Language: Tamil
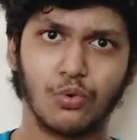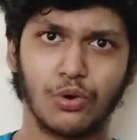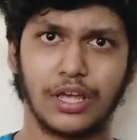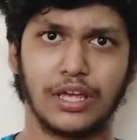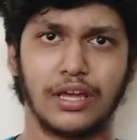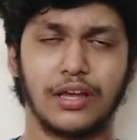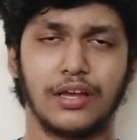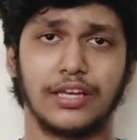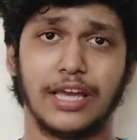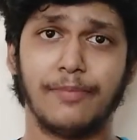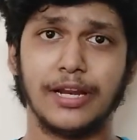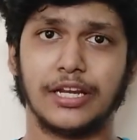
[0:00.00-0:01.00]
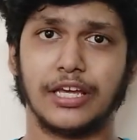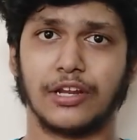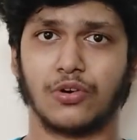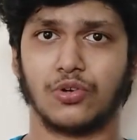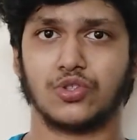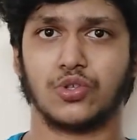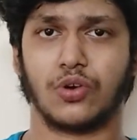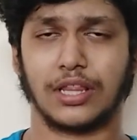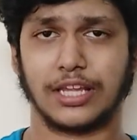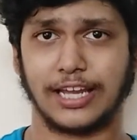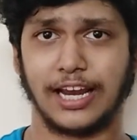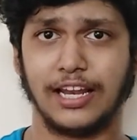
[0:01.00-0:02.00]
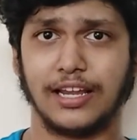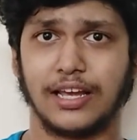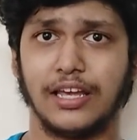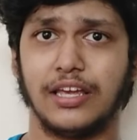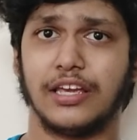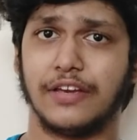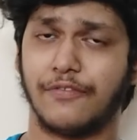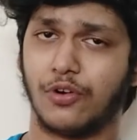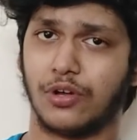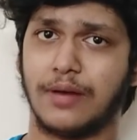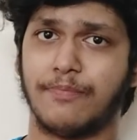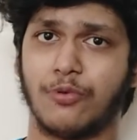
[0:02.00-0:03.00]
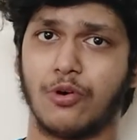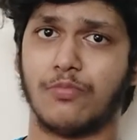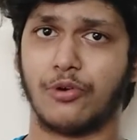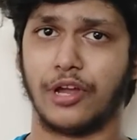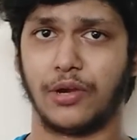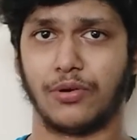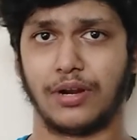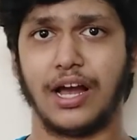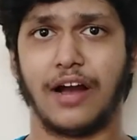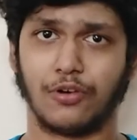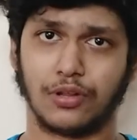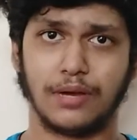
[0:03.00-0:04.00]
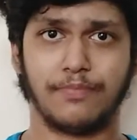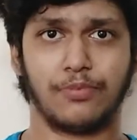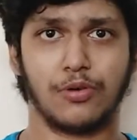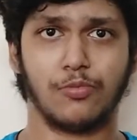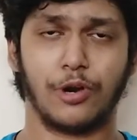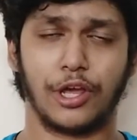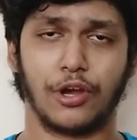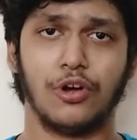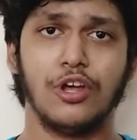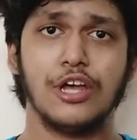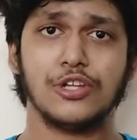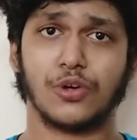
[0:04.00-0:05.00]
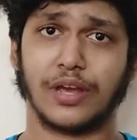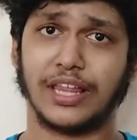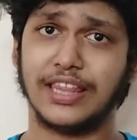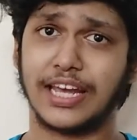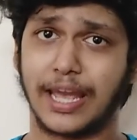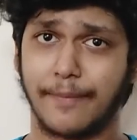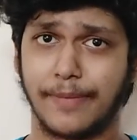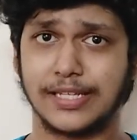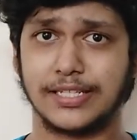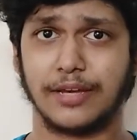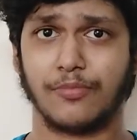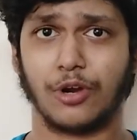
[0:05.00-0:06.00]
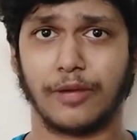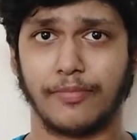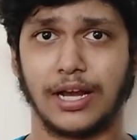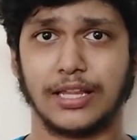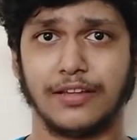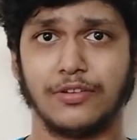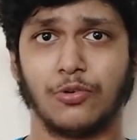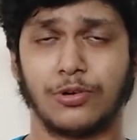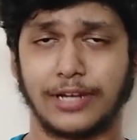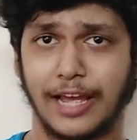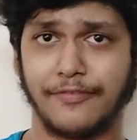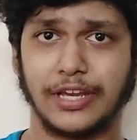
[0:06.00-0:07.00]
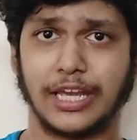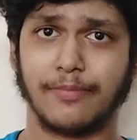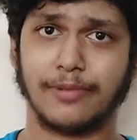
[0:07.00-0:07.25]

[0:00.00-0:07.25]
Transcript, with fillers: ஒரு எபிலிட்டி இருக்கும் ஸோ அந்த டனலுக்கு இவ்வளோ தான் போக முடியும்னா அவ்வளோ தான் போக முடியும் ஸோ எந்த கெப்பாசிட்டி மூலிமா அதாவது ஒரு டிராஃபிக்